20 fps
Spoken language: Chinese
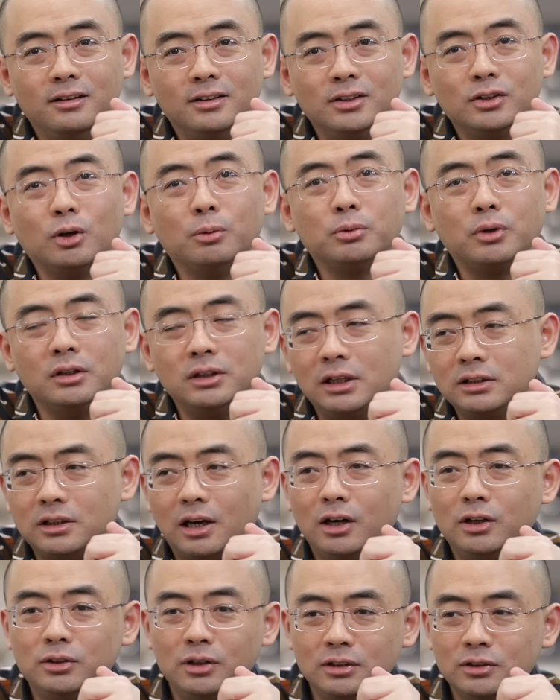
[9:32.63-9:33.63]
你懂不懂？那你
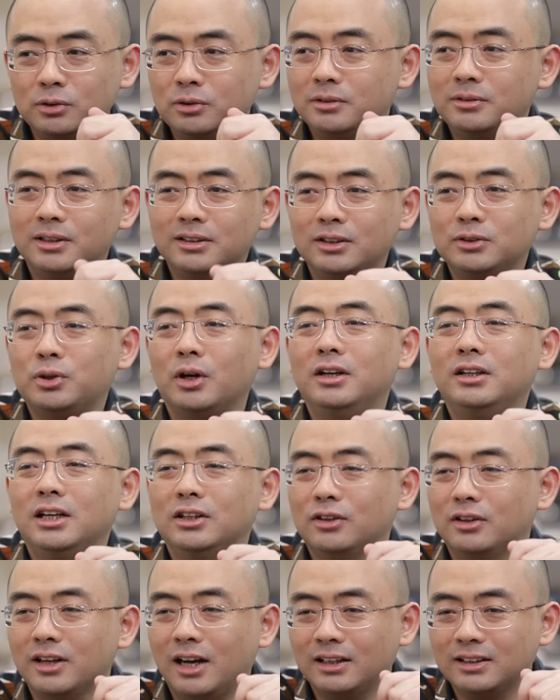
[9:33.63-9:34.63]
当时说你说那那全世
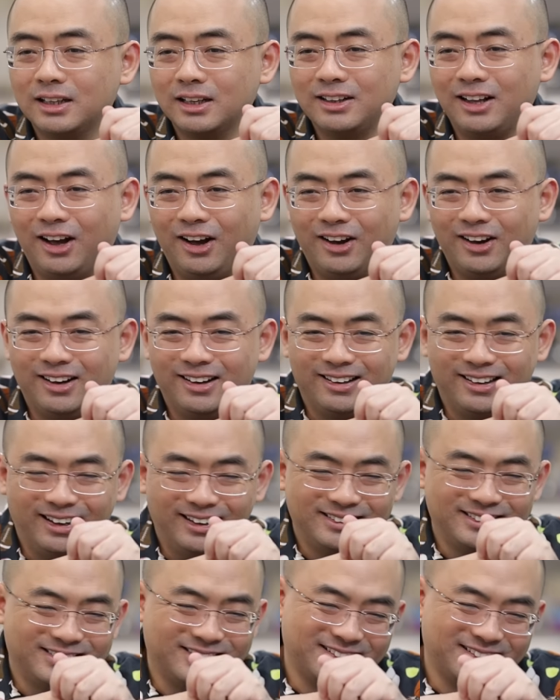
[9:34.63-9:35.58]
界都能看 TikTok，